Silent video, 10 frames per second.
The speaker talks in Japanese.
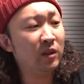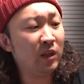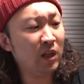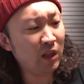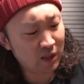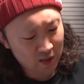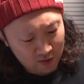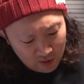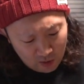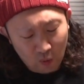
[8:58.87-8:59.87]
ただで
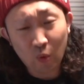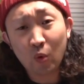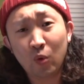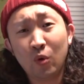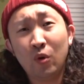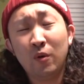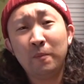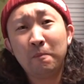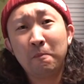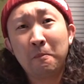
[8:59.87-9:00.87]
すね、ここの、
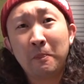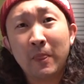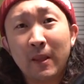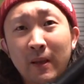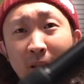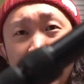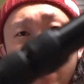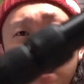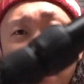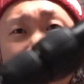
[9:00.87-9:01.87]

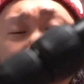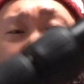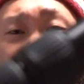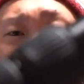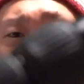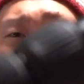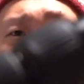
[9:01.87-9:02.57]
えー、見えますでしょ